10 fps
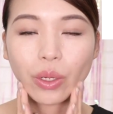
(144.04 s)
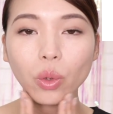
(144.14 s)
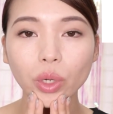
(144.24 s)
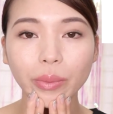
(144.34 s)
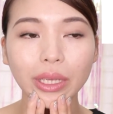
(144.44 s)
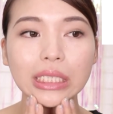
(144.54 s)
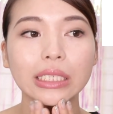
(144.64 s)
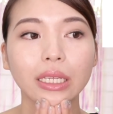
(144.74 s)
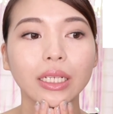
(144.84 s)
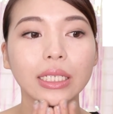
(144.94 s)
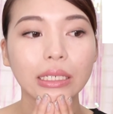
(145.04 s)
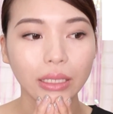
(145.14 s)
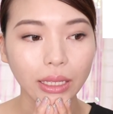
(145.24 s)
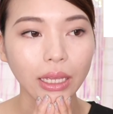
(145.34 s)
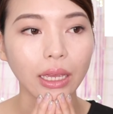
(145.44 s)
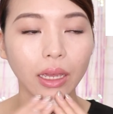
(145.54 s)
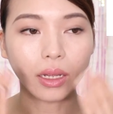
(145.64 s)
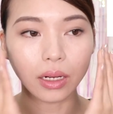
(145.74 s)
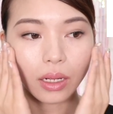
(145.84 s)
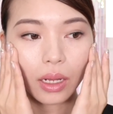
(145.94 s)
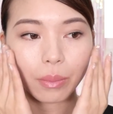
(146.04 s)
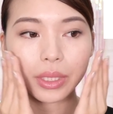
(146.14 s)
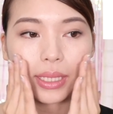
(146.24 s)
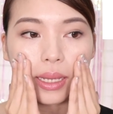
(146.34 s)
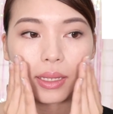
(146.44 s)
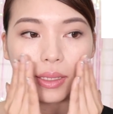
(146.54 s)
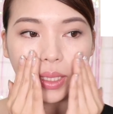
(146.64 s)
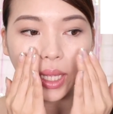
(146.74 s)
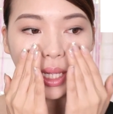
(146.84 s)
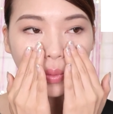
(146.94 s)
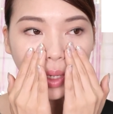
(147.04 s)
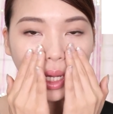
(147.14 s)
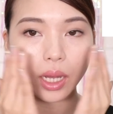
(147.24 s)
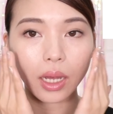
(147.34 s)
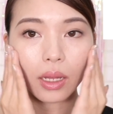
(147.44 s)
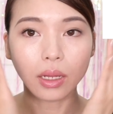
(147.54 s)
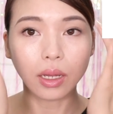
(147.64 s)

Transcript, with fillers: をイメージしていただいて大体は